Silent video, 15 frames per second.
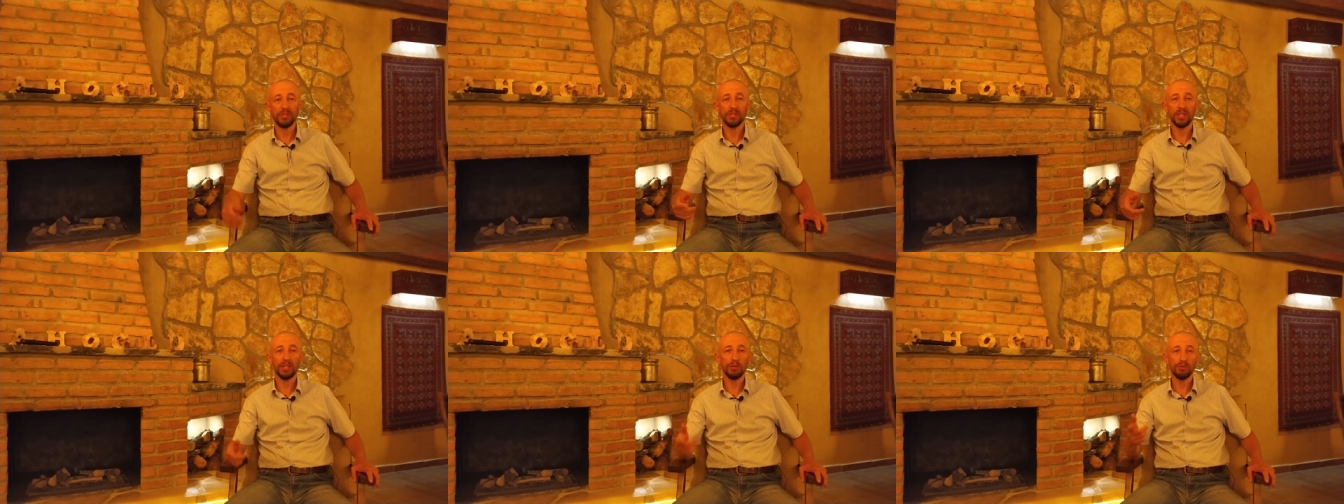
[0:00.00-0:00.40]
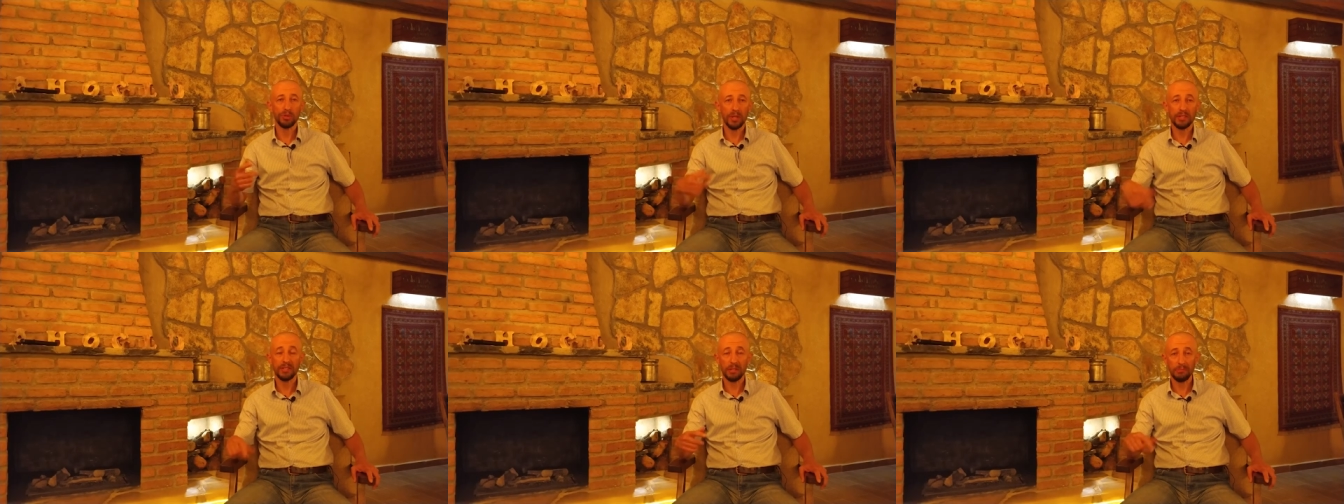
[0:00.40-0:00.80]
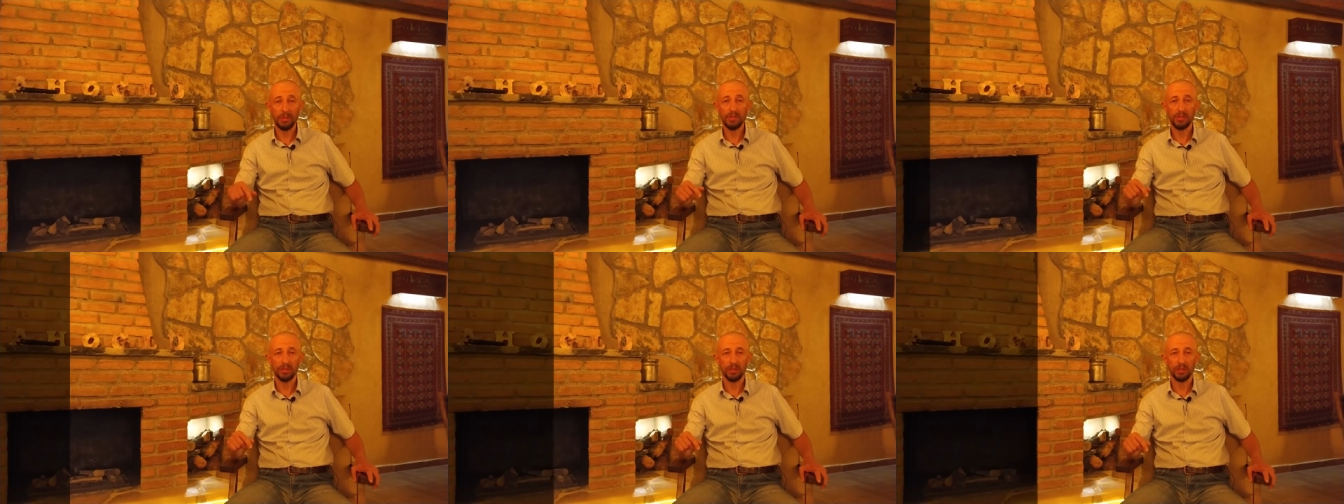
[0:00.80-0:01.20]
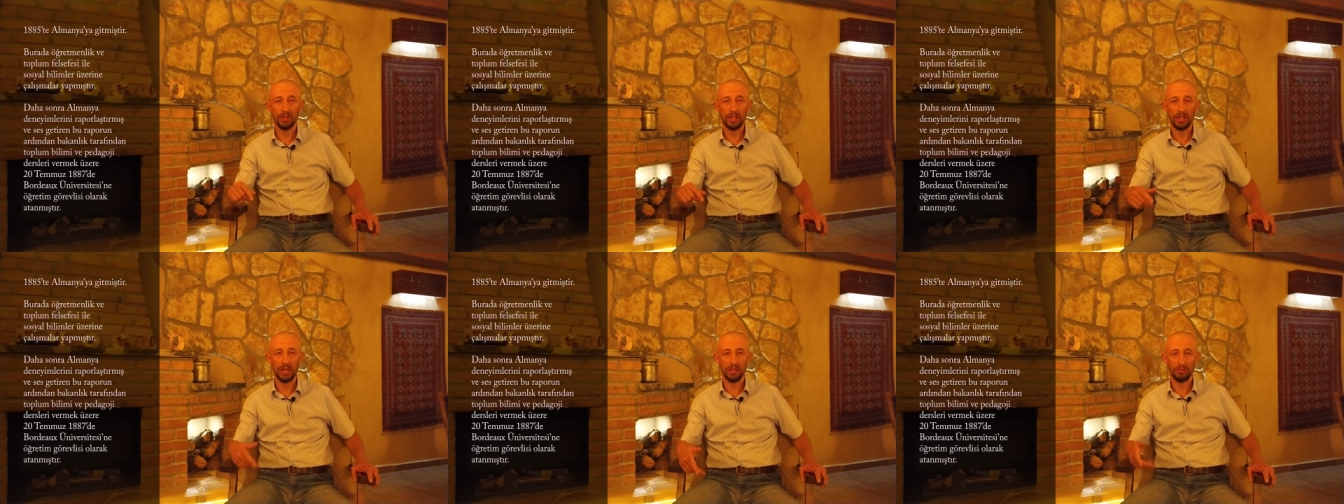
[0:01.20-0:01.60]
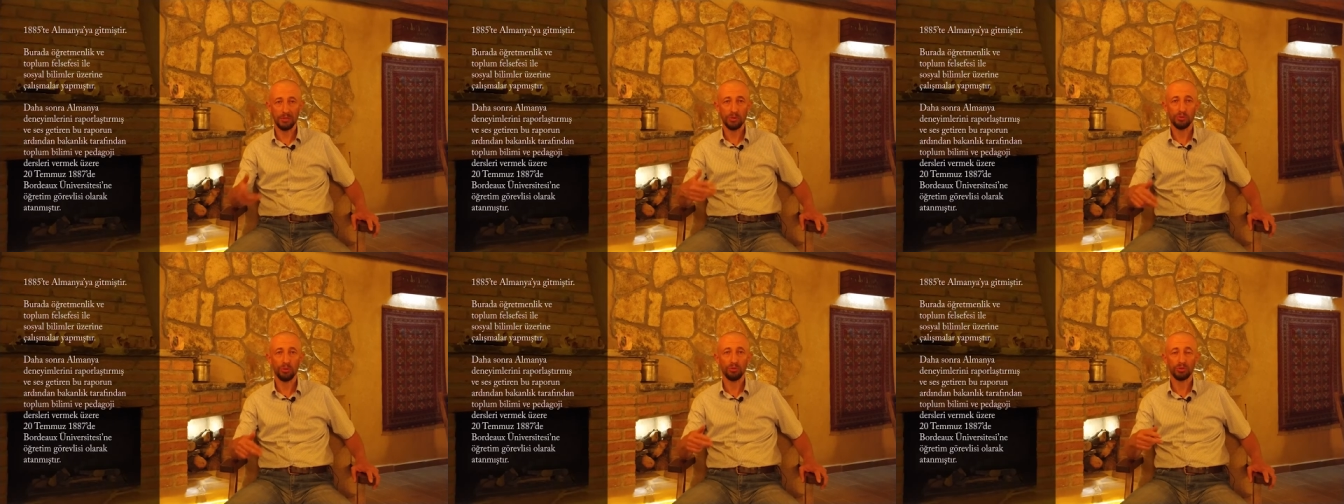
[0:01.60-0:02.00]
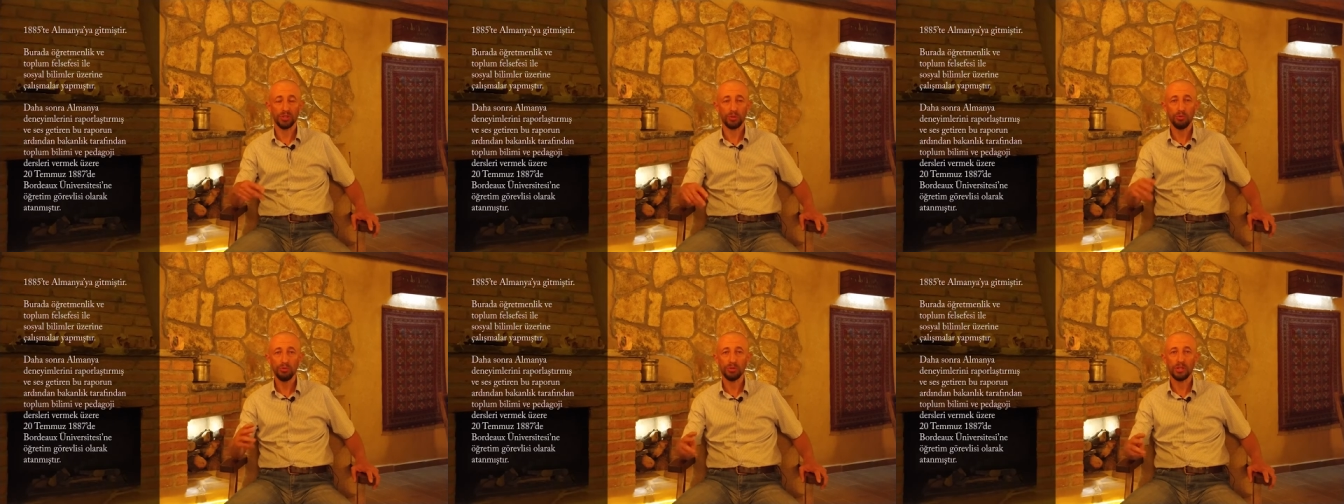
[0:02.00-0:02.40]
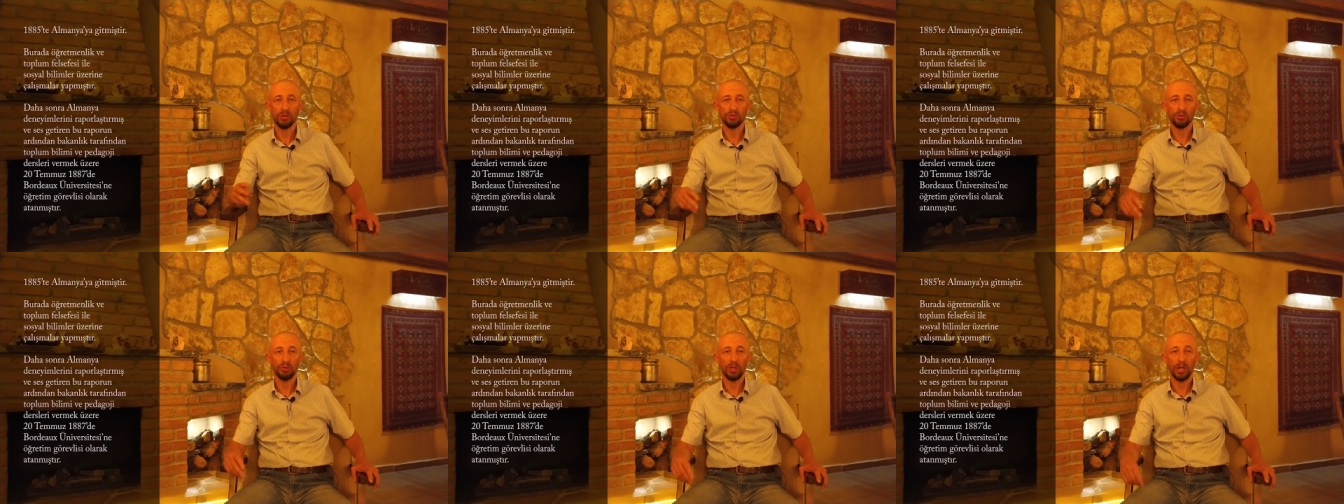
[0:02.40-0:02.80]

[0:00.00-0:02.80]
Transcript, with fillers: 1885 yılında yani mezun olduktan 3 sene